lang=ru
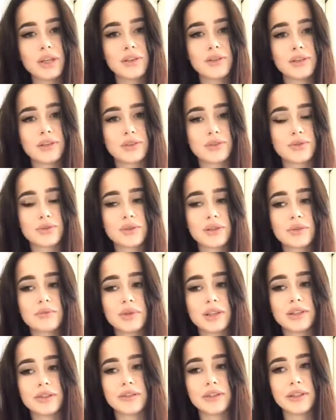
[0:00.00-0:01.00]
не хочу
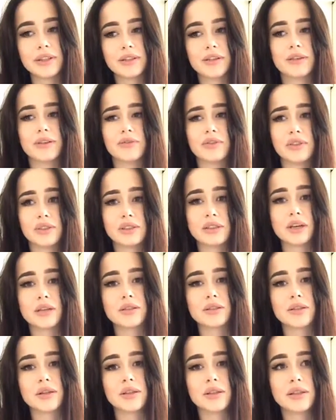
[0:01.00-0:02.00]
зарабатывать на
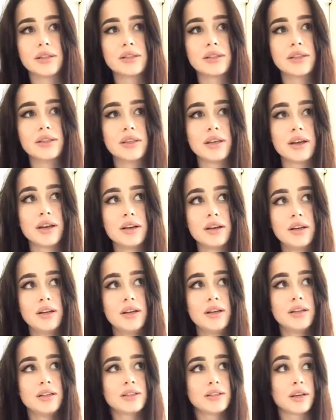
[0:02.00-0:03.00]
визаже. Если я
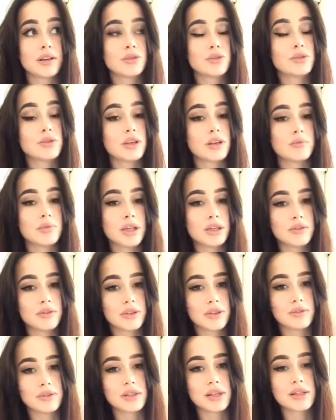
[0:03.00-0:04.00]
захочу
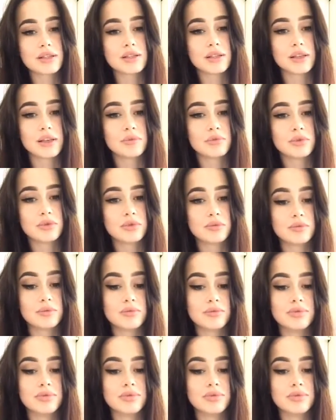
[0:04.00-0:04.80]
зарабатывать на визаже, я буду